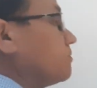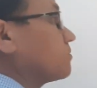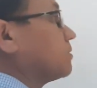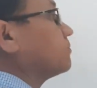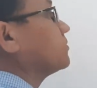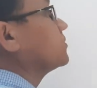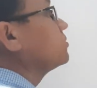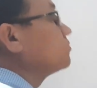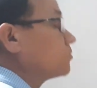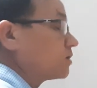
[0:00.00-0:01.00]
इन सब
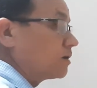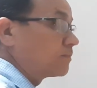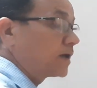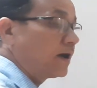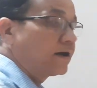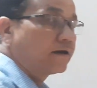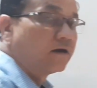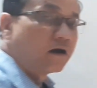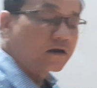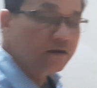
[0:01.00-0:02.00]
चीज़ों से हम क्या है
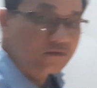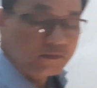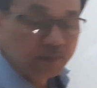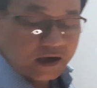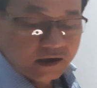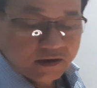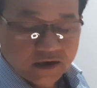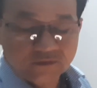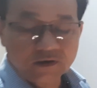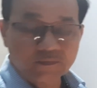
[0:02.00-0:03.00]
इससे पहले
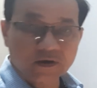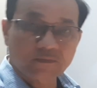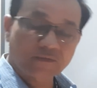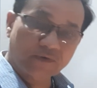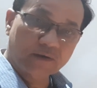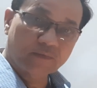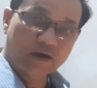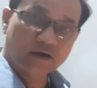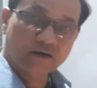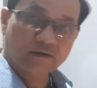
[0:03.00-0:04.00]
वाले चैप्टर में
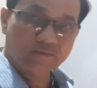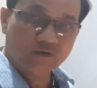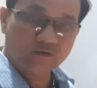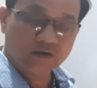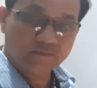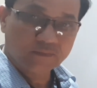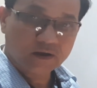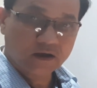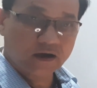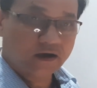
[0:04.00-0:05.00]
फैमिली रहे हम इससे
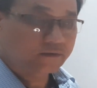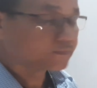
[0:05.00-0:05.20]
है ना